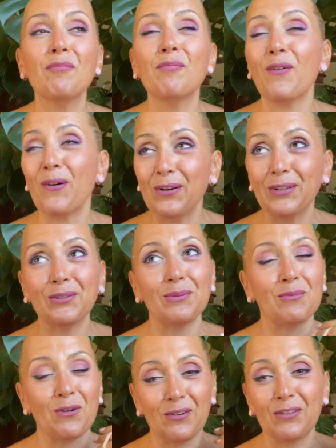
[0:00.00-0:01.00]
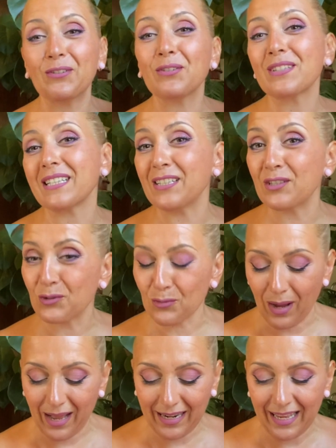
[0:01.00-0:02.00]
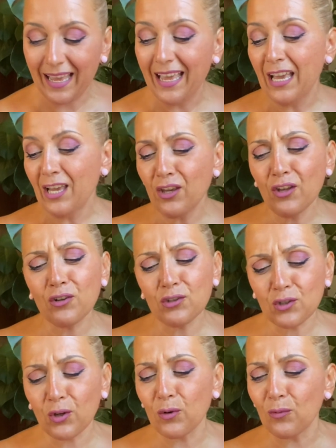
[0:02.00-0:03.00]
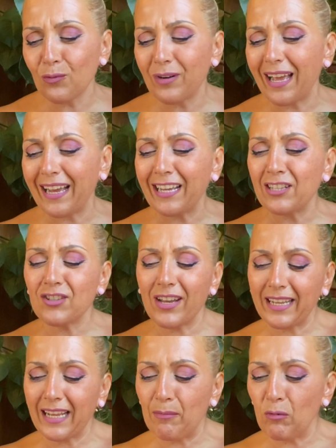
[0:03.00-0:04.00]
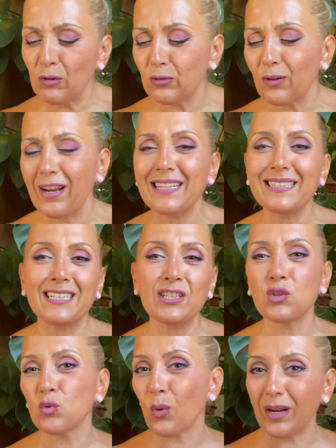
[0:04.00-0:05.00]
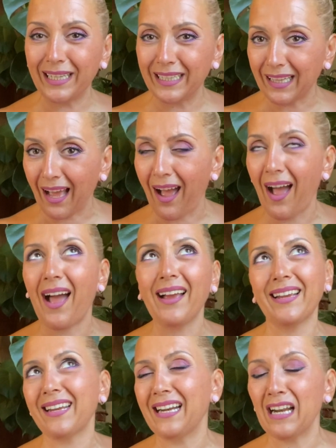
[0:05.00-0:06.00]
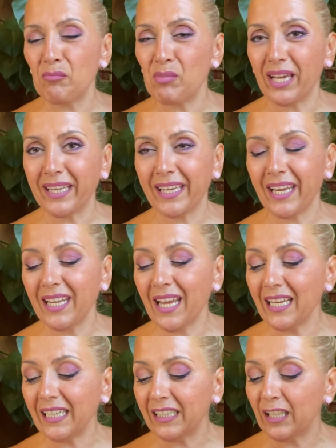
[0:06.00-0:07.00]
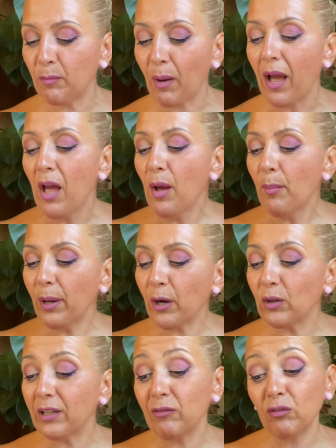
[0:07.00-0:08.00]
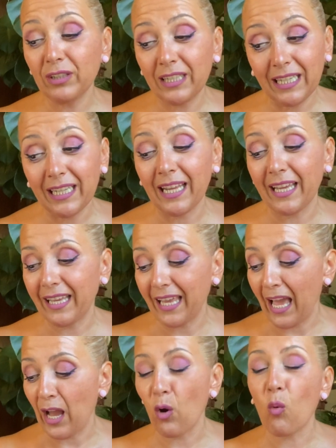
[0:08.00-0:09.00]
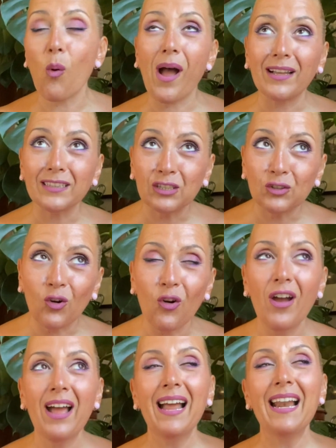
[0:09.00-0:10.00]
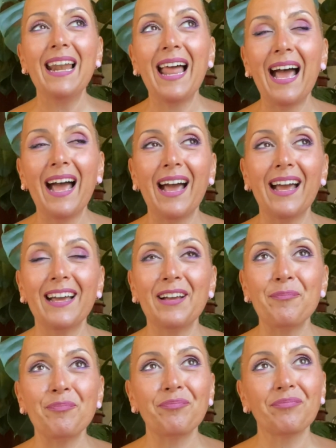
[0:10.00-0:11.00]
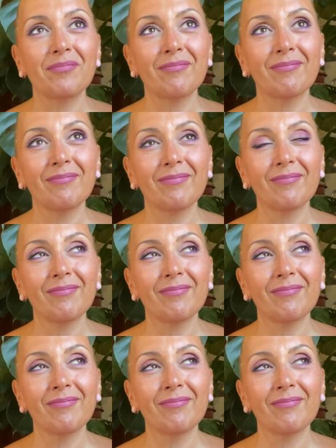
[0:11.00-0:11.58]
molto molto sensuale io non sono una che cerca molto la sensualità anche nella biancheria intima però devo dire che quando la ehm,